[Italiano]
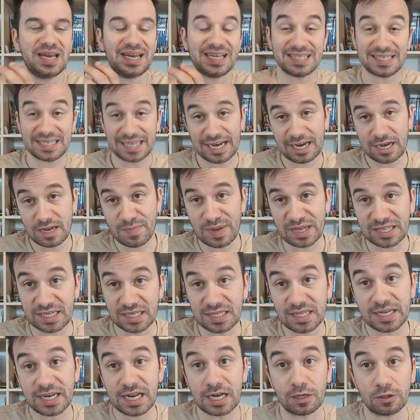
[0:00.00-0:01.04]
la serie animata
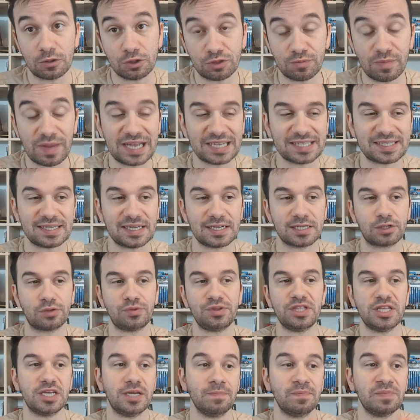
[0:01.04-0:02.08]
di Real Ghostbusters,
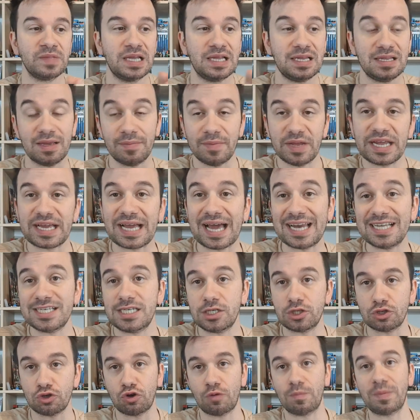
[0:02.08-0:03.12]
quindi gli americani
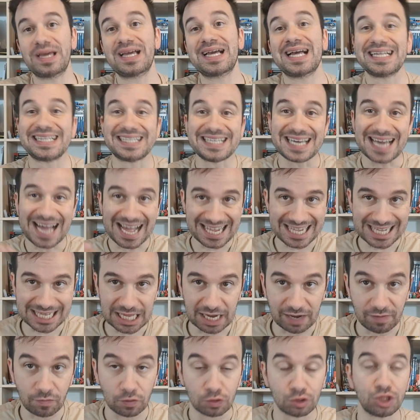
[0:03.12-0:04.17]
si sono beccati
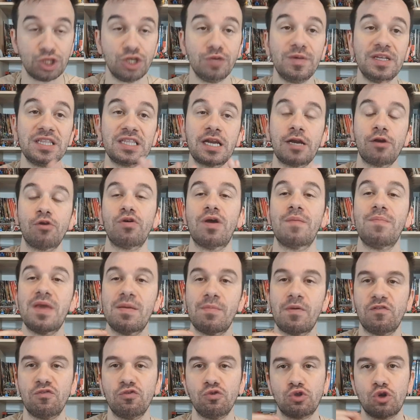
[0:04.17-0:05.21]
altre voci, mentre noi
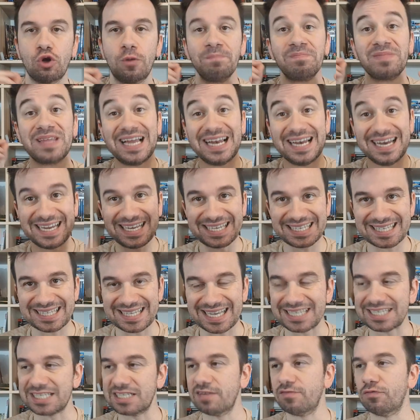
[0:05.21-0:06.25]
abbiamo avuto le
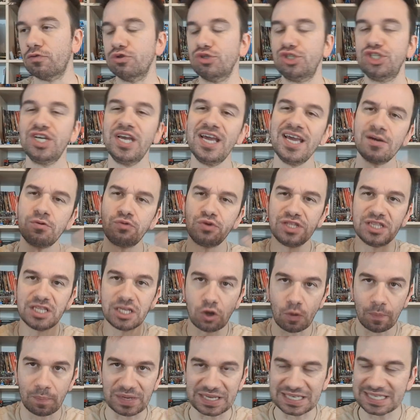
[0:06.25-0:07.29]
stesse voci e quindi
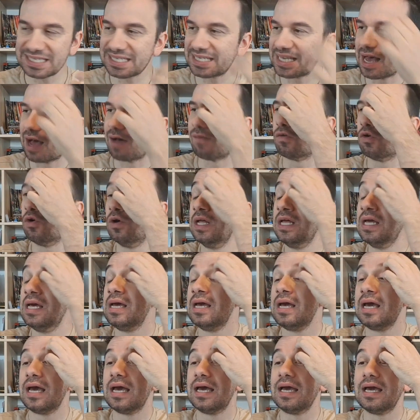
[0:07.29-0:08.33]
io pensavo,
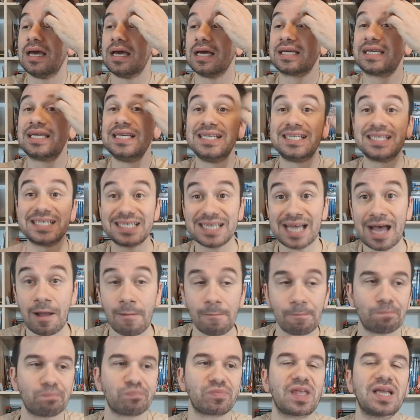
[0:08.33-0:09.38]
eh, chissà
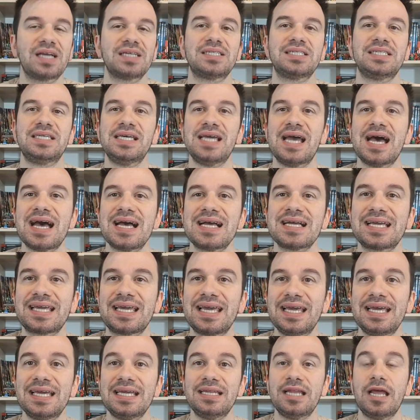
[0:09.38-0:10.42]
se
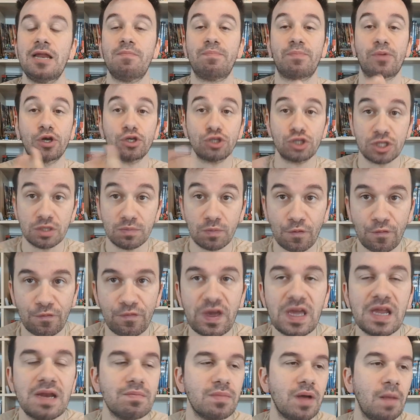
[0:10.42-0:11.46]
anche nel prossimo
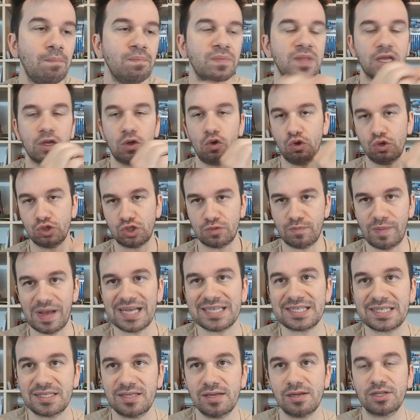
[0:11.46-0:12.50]
film,
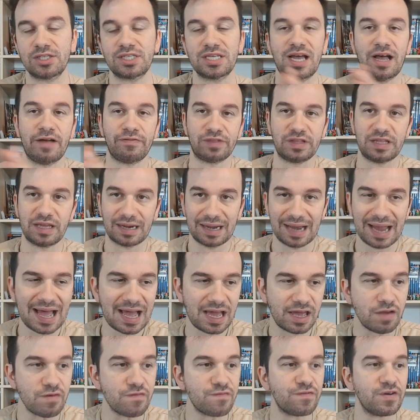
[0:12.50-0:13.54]
Ghostbusters
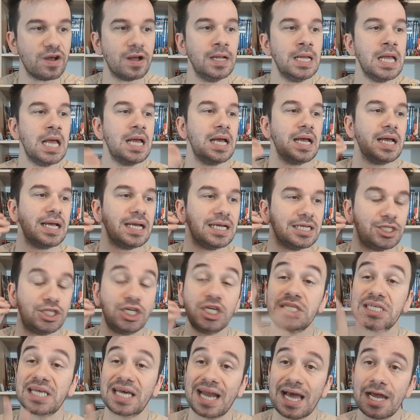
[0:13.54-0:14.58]
Afterlife, eh,
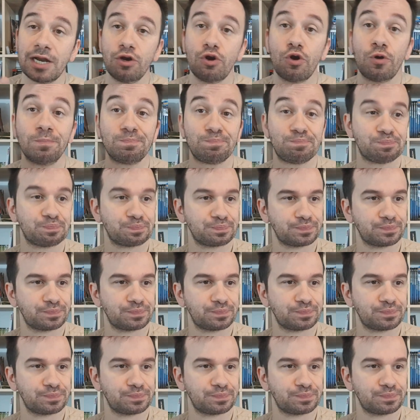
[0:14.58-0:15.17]
ci saranno